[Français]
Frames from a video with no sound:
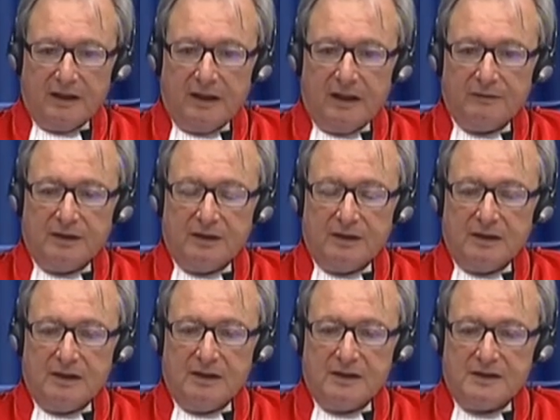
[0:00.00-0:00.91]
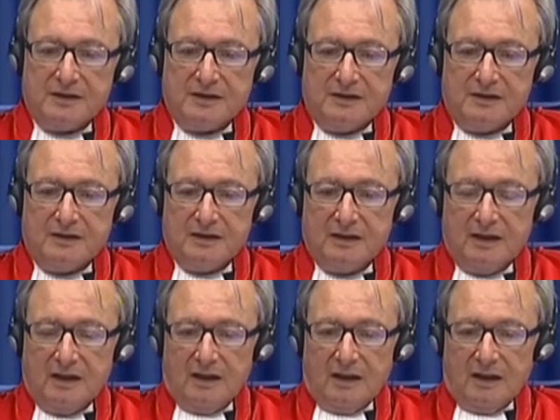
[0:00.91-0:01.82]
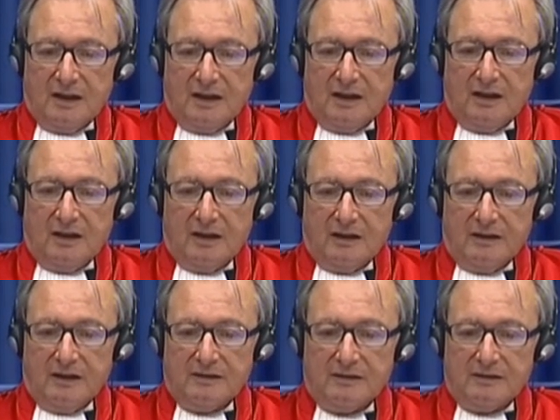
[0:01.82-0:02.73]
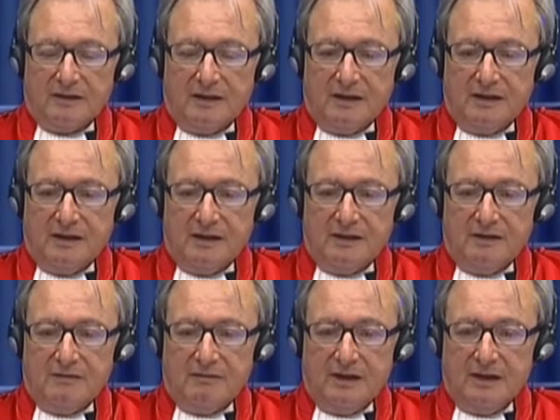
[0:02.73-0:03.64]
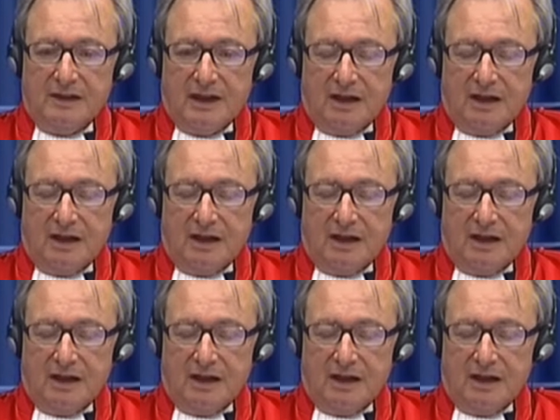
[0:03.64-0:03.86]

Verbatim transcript: vous entendre et par conséquent ne peuvent pas traduire ce que vous avez dit.